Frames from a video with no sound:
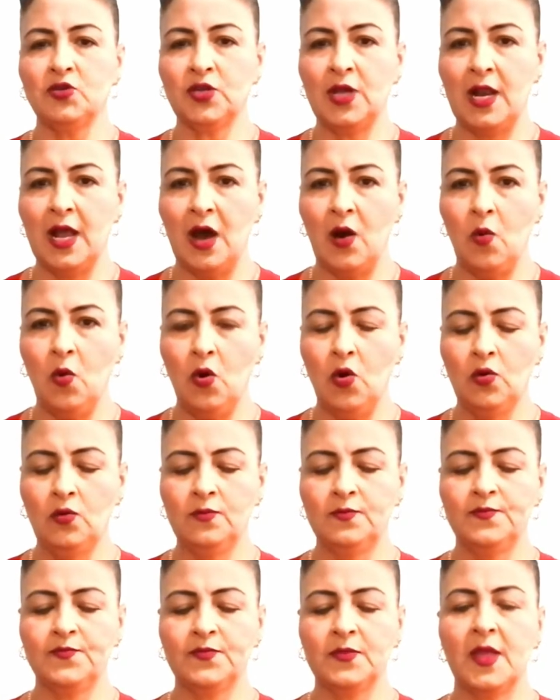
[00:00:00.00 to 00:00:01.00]
el jabón
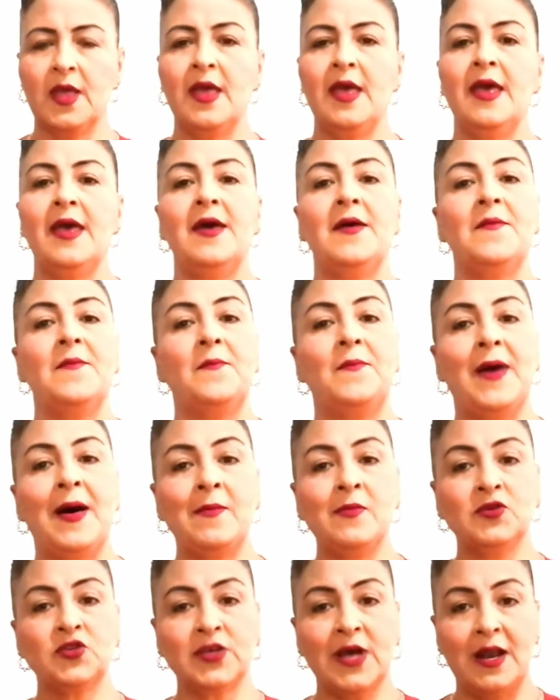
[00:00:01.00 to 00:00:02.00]

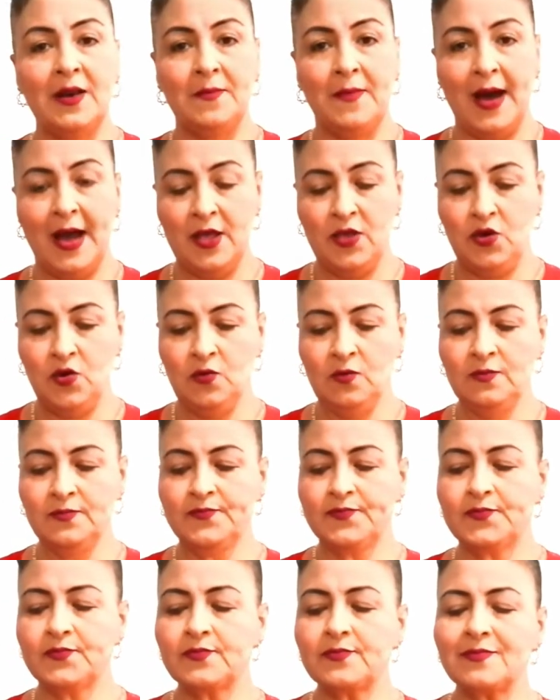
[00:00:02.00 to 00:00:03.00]
Vamos al baño
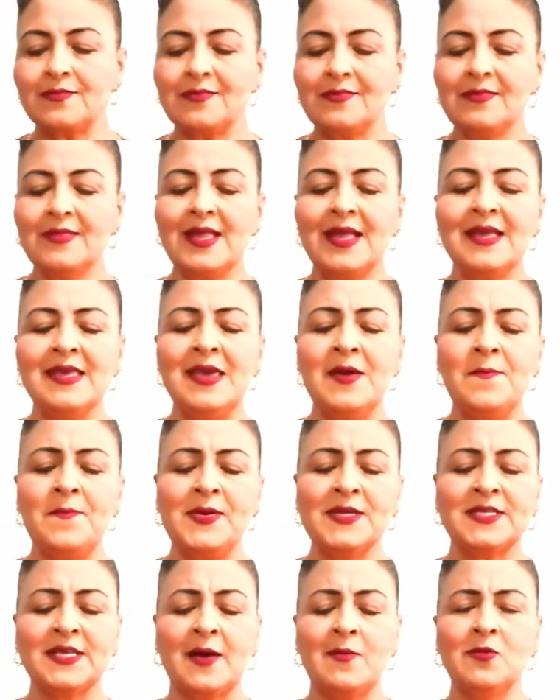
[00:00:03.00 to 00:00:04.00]
y
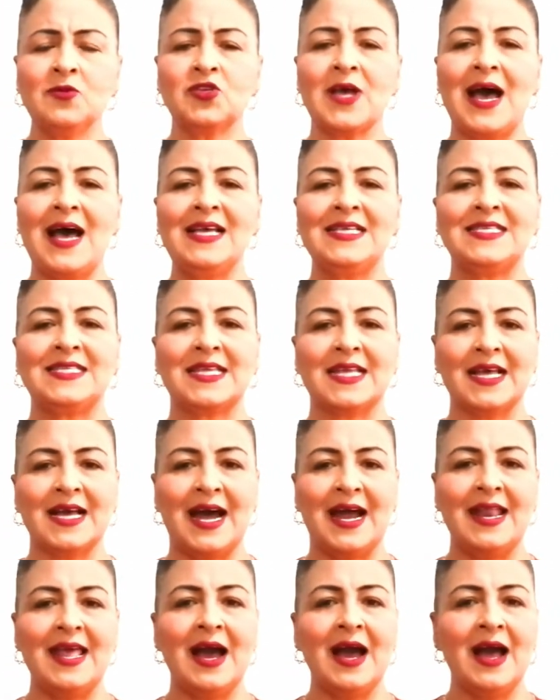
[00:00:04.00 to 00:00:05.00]
empezamos a
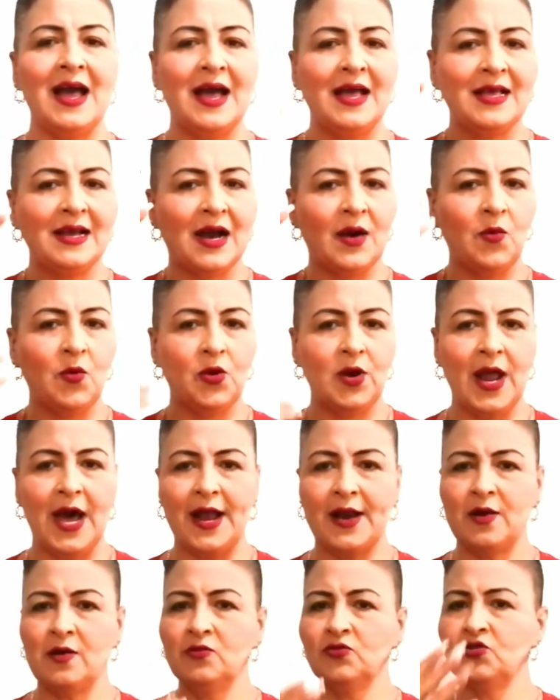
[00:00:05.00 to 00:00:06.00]
estregar y a,
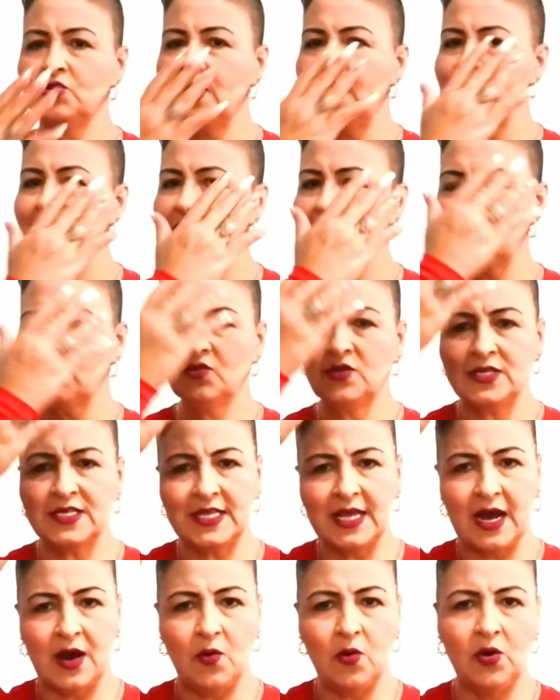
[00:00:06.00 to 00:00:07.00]
enjabonarnos, a echarnos
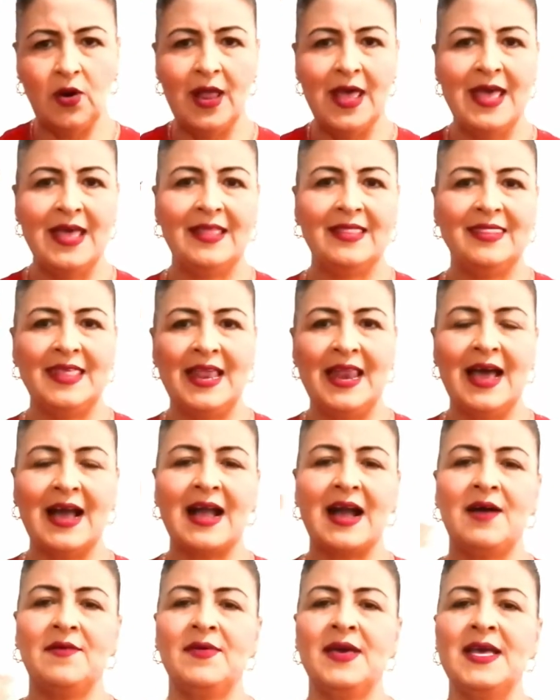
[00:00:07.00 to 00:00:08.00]
este jabón de la
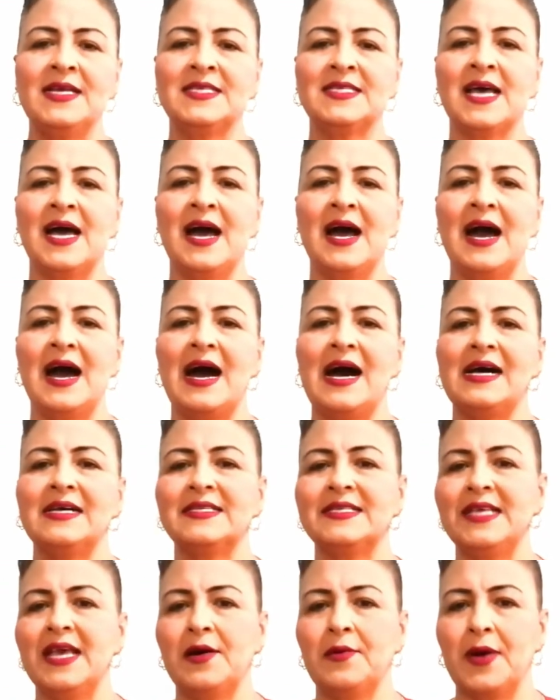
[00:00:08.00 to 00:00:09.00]
cabeza
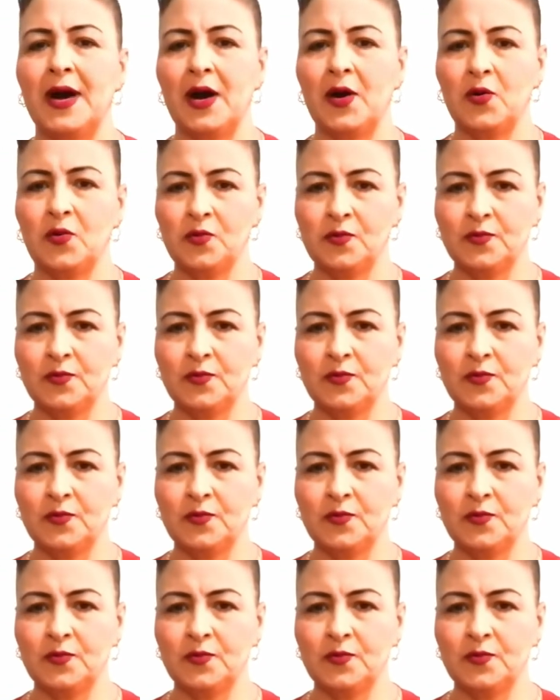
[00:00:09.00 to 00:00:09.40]
hacia abajo.